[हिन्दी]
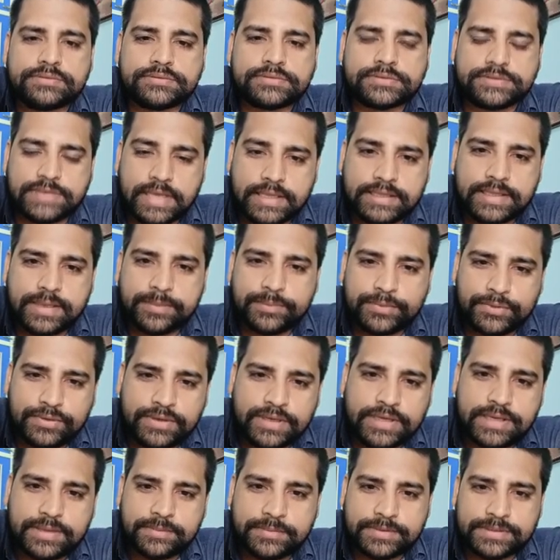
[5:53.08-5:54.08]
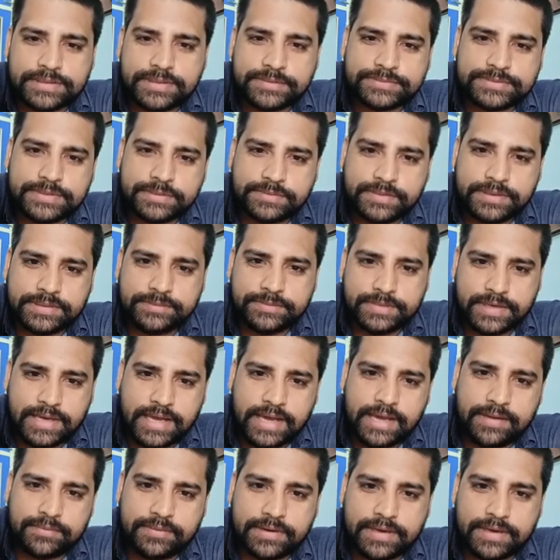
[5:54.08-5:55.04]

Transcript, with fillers: ज़्यादा बोले के मतलब समझ में ना